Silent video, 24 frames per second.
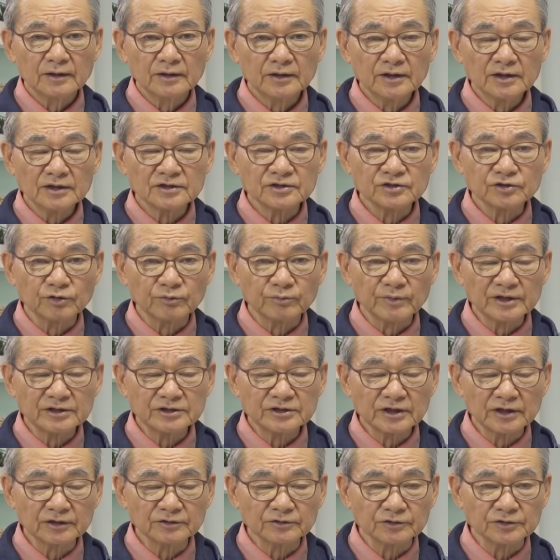イエスを
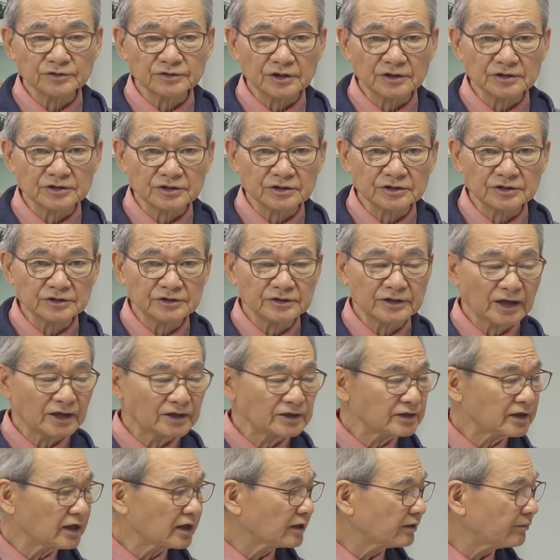メシアとして信じな
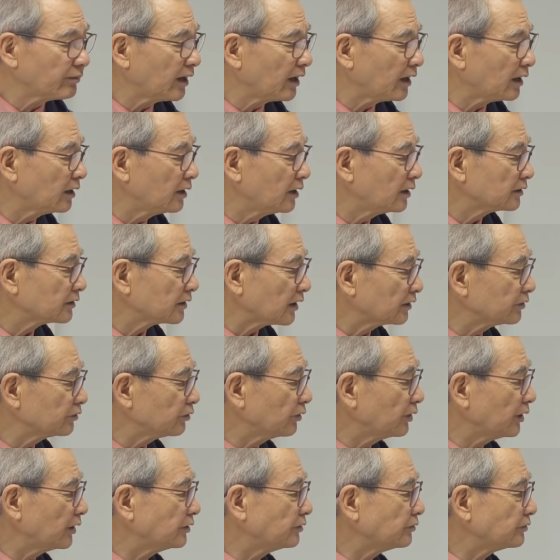いならば、た
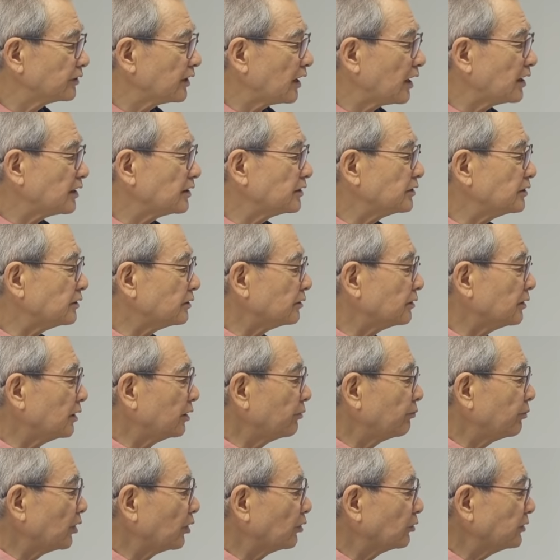とえユダヤ人、
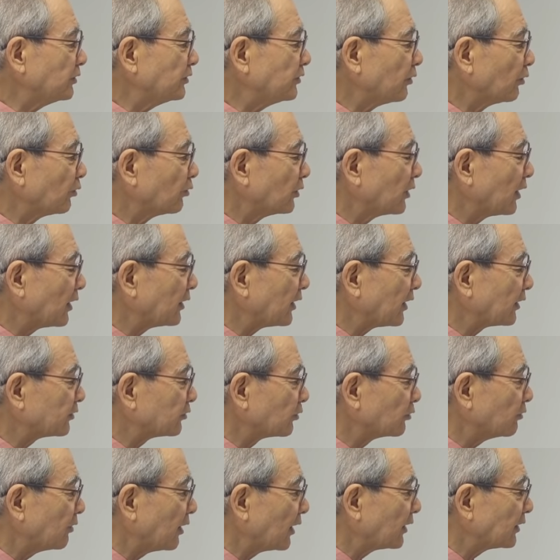御国の子らだ
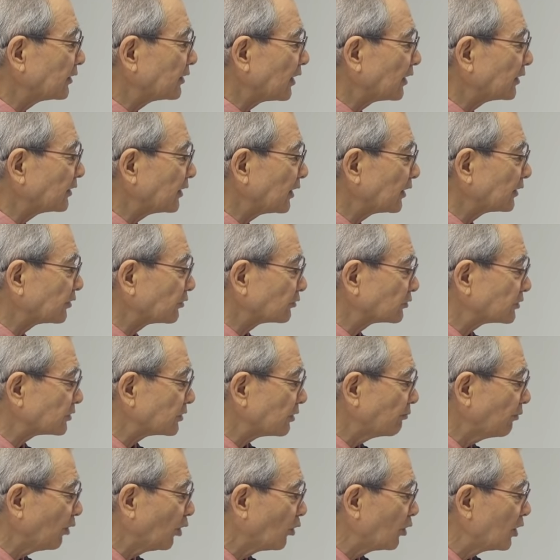と言われていたとし
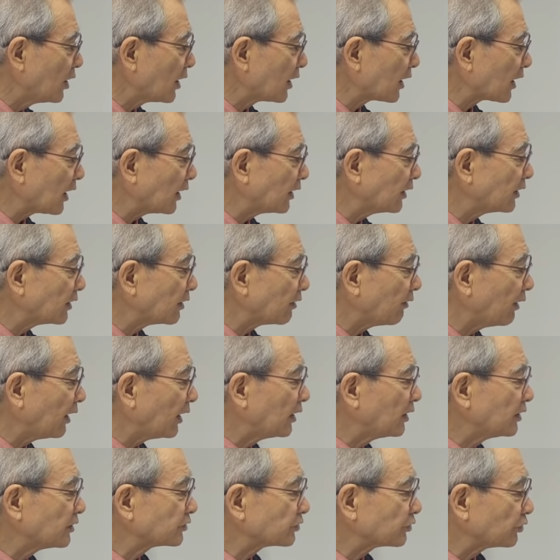ても、彼らは
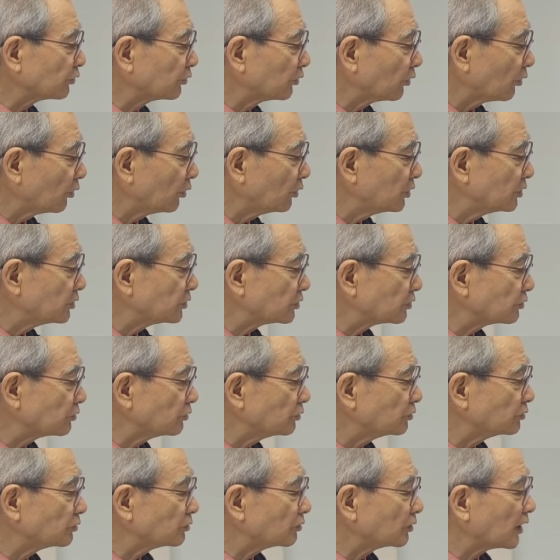その
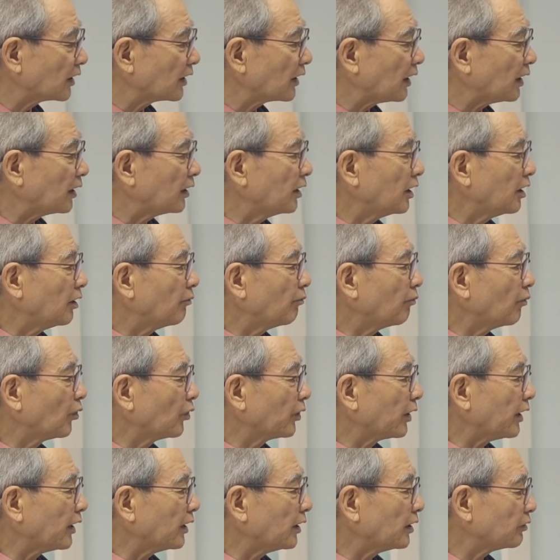祝福から漏
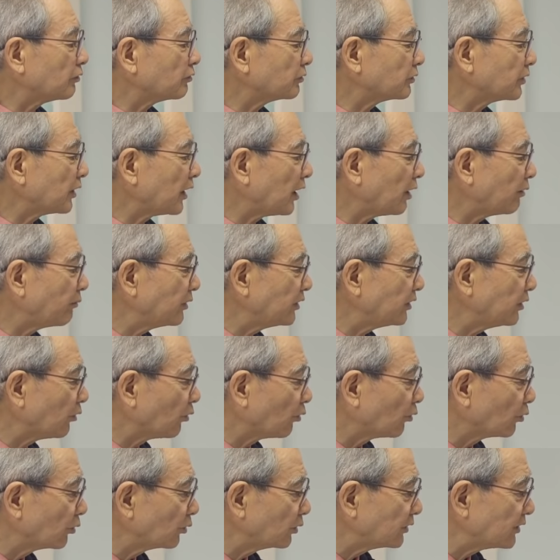れ、暗闇に
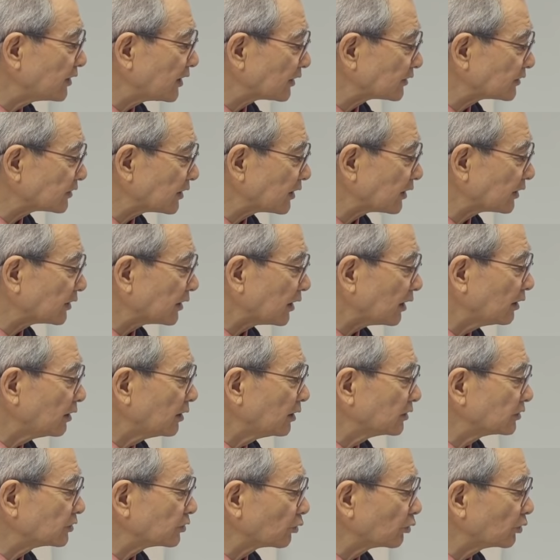放り出されて、
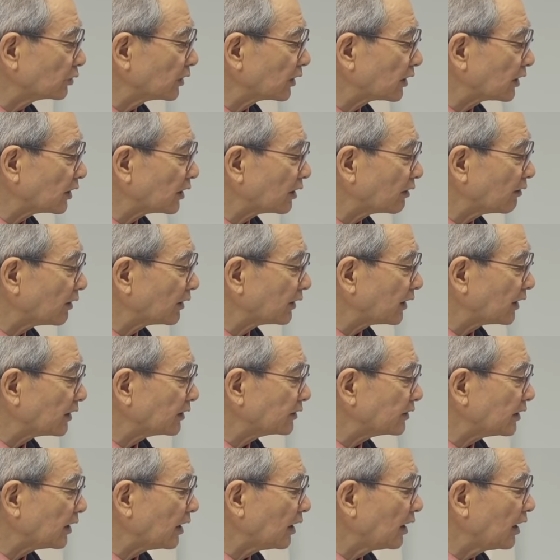そこで彼らは
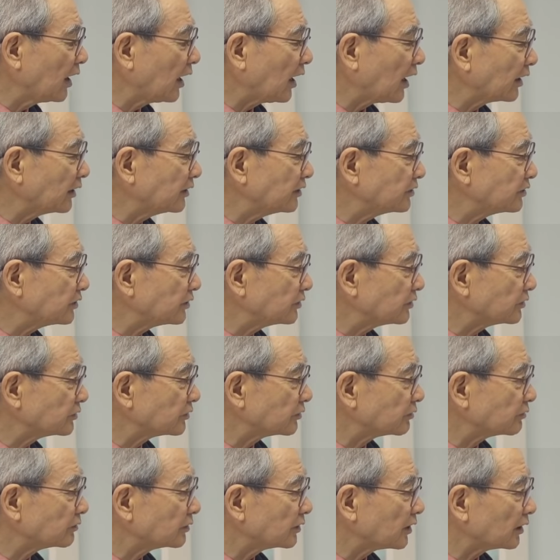泣いて歯ぎしり
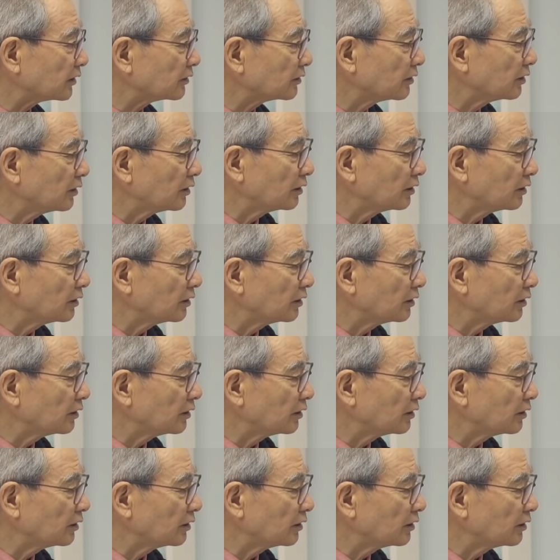するんだ。